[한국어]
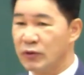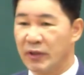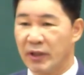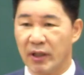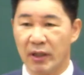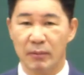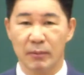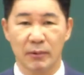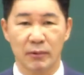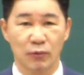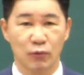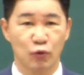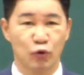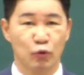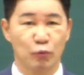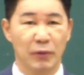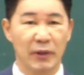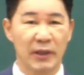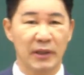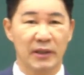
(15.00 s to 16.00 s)
사람은
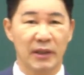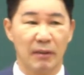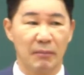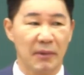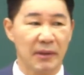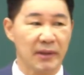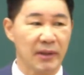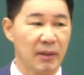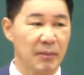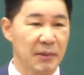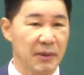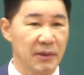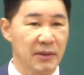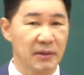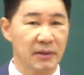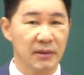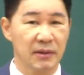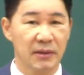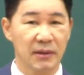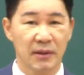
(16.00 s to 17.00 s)
두 명이 딱
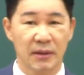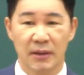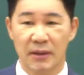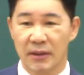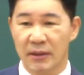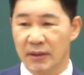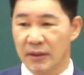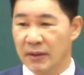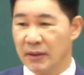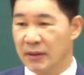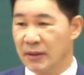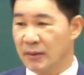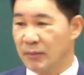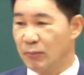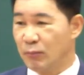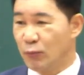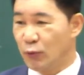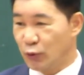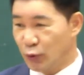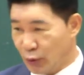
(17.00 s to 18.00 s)
만나면은
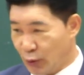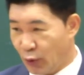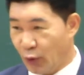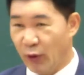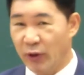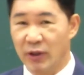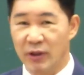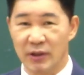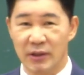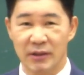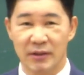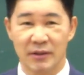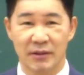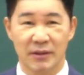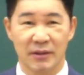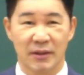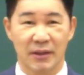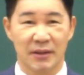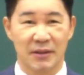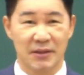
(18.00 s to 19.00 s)
교회를
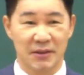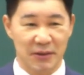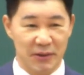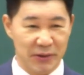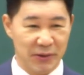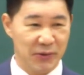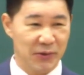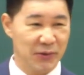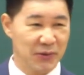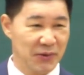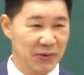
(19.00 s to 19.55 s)
이렇게 지어요.